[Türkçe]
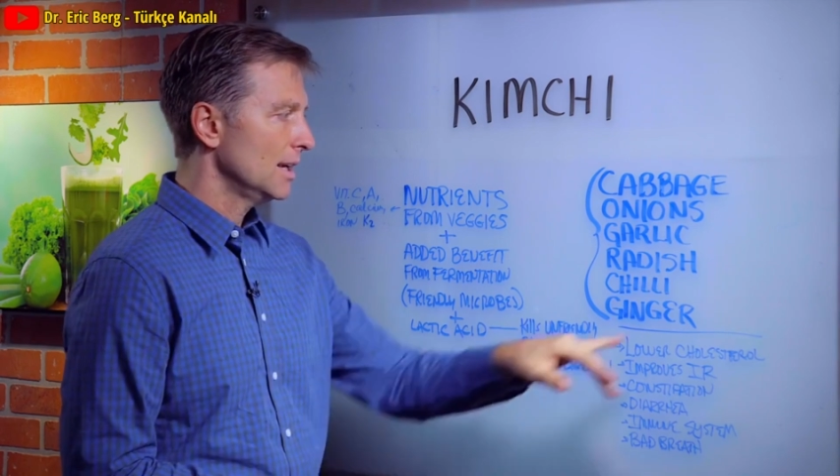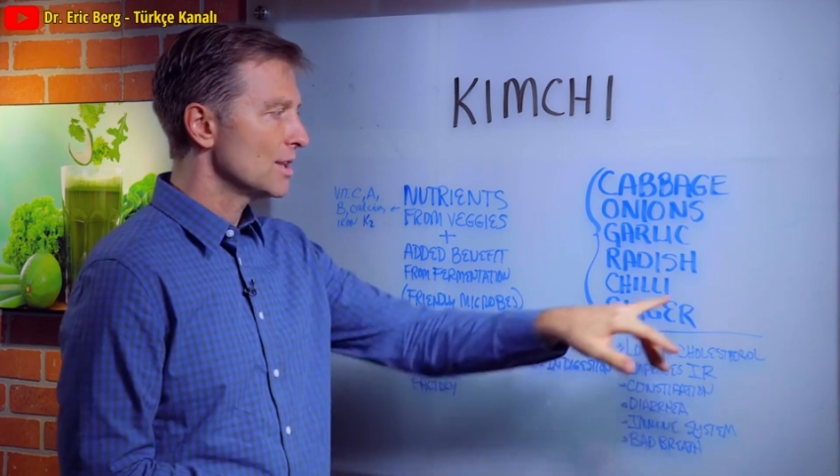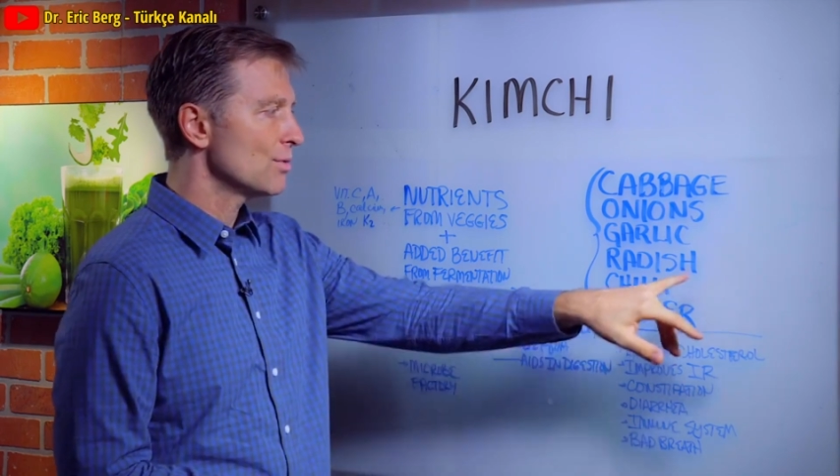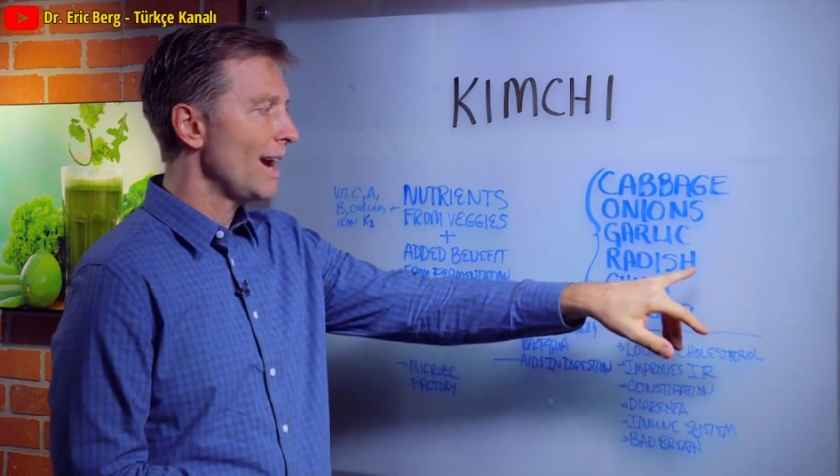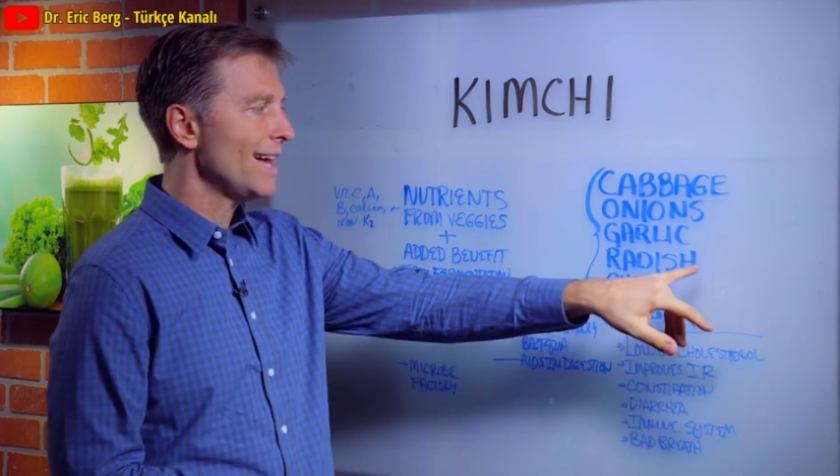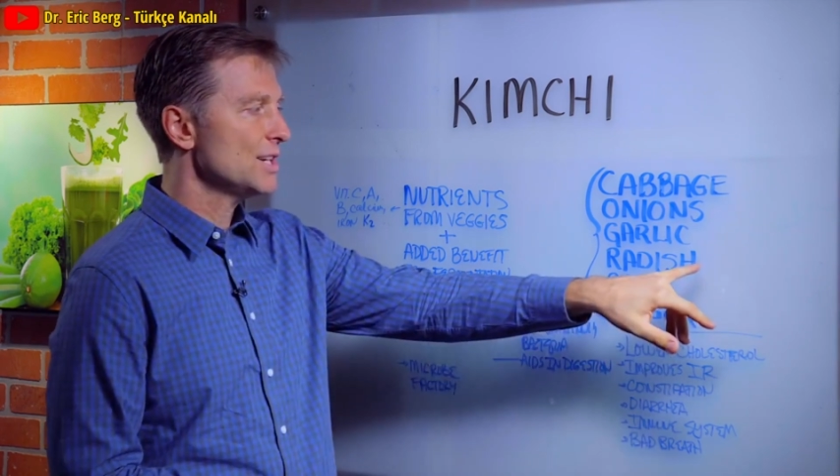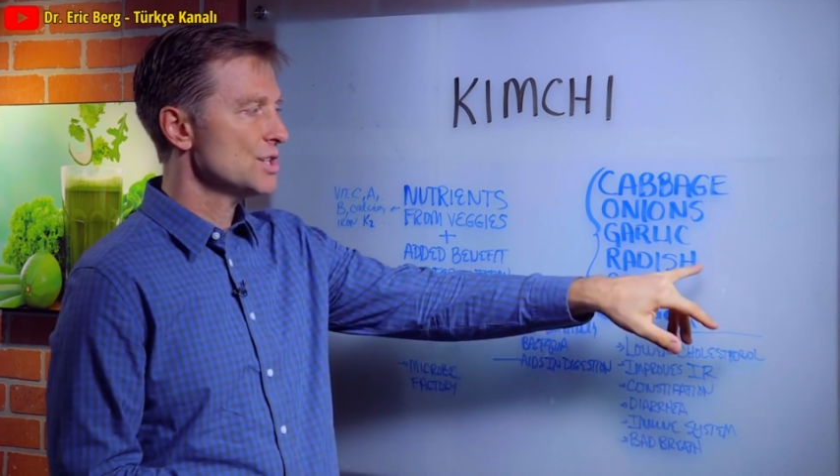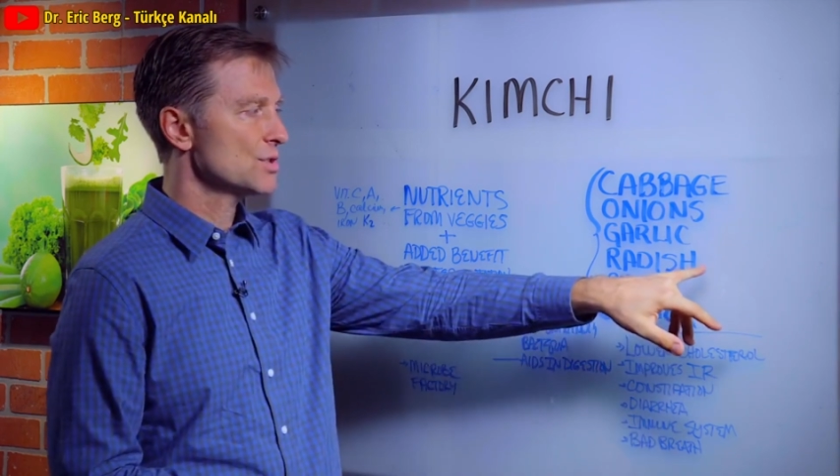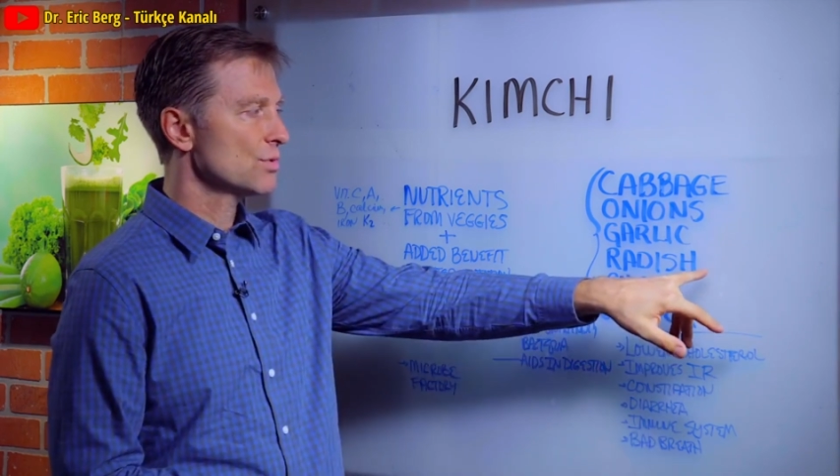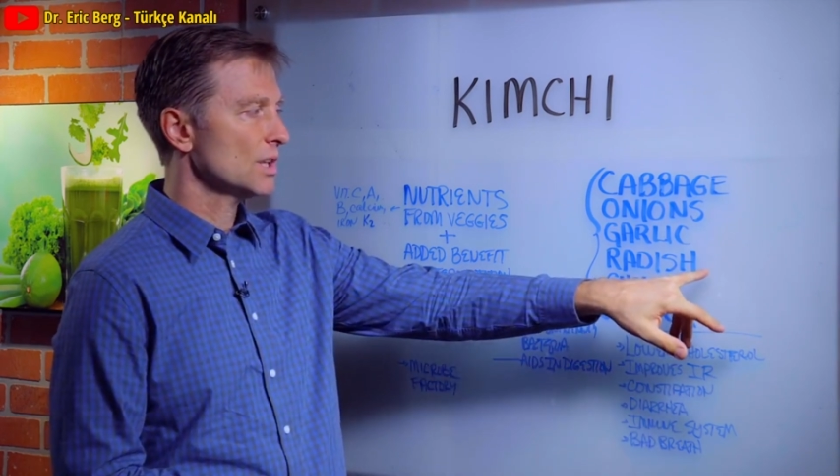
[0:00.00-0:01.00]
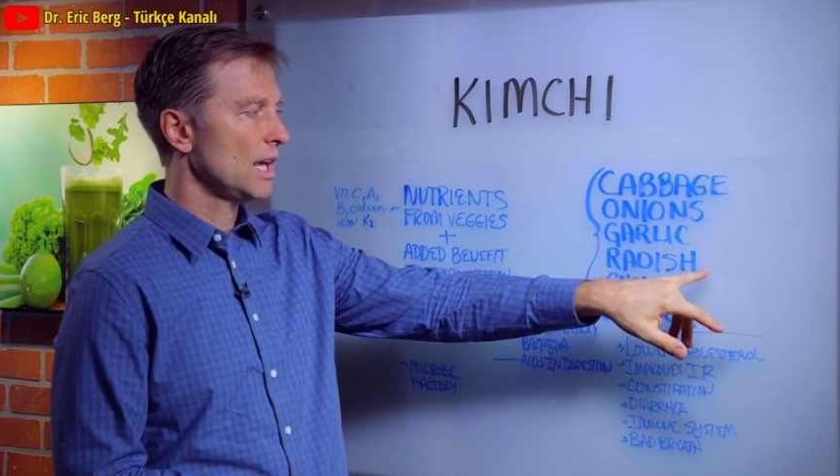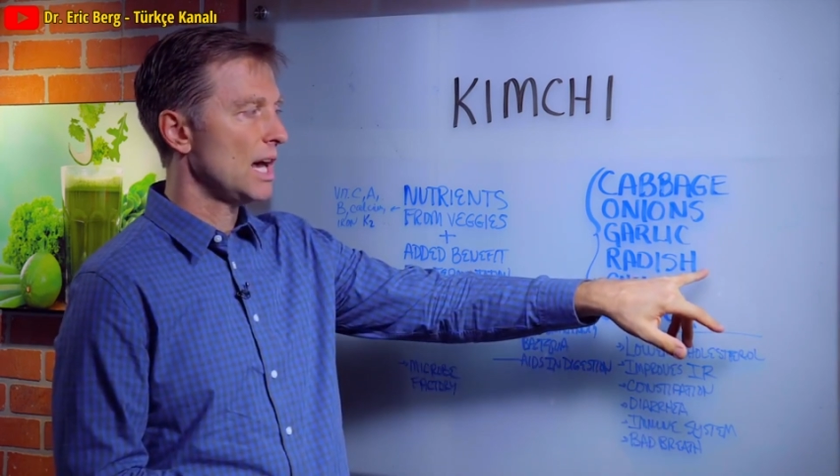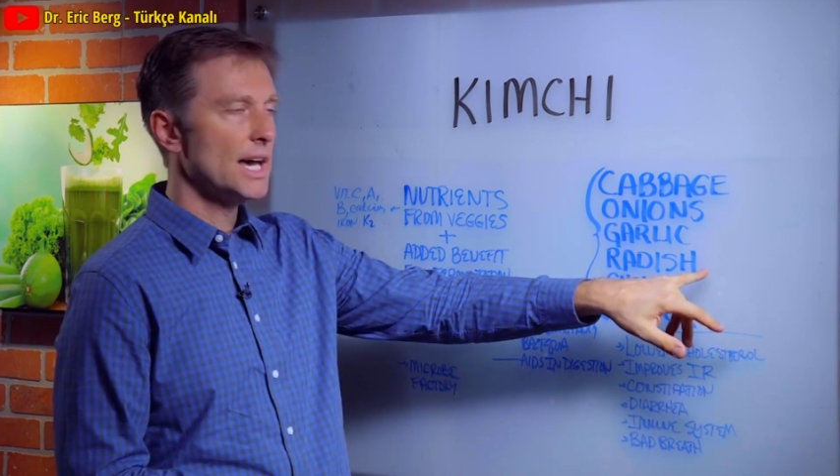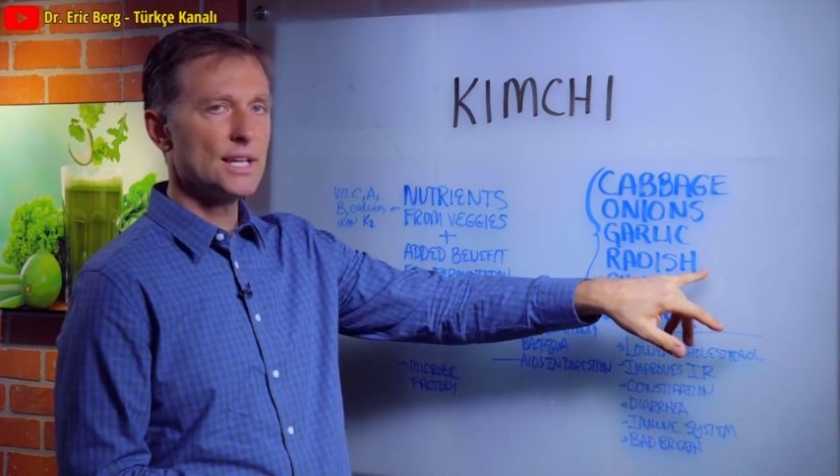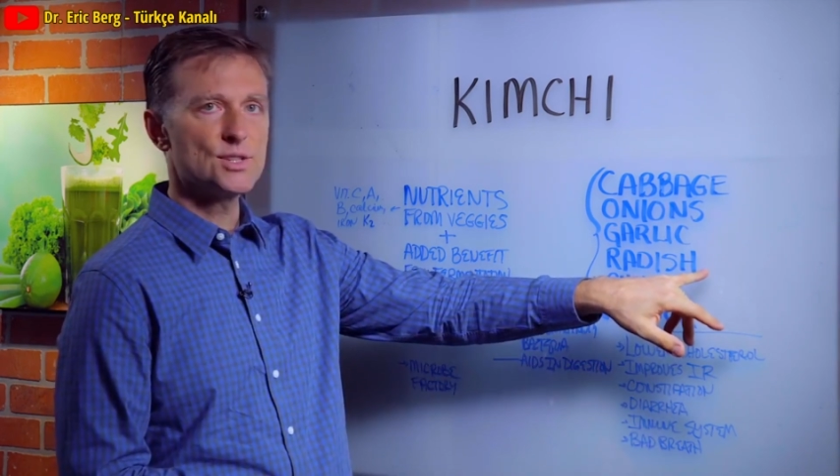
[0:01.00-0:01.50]
Sarımsak ve
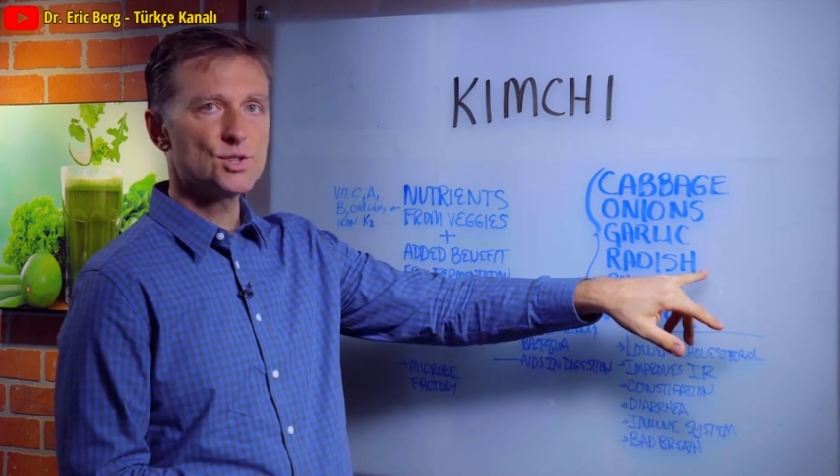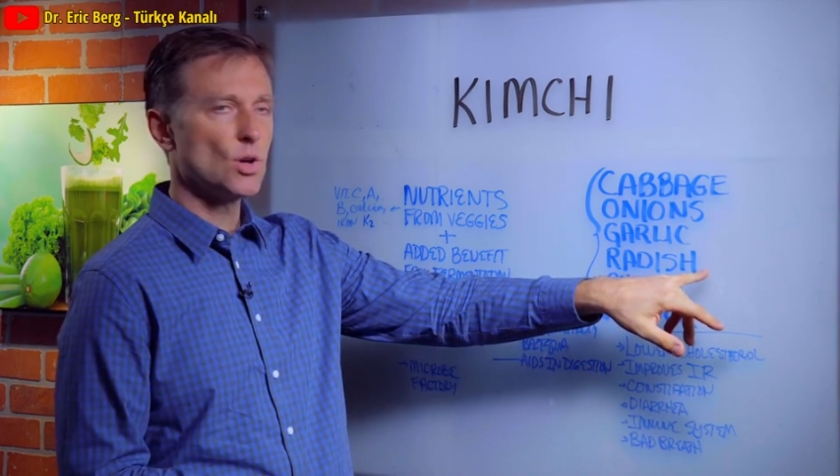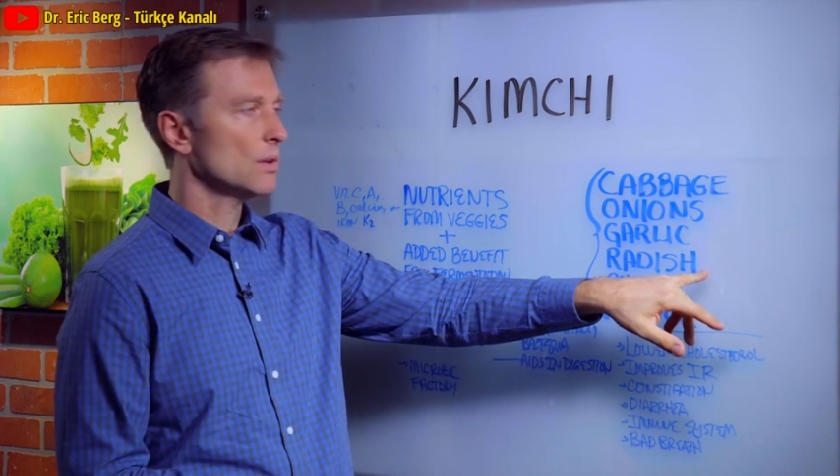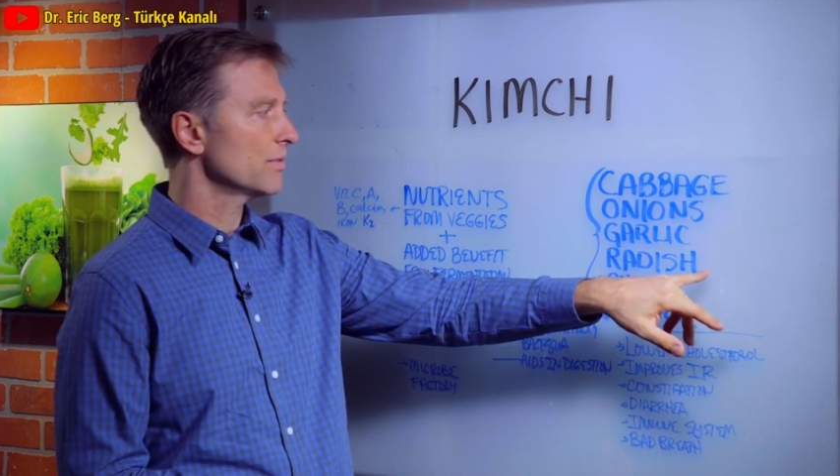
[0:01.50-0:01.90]
soğan da öyle.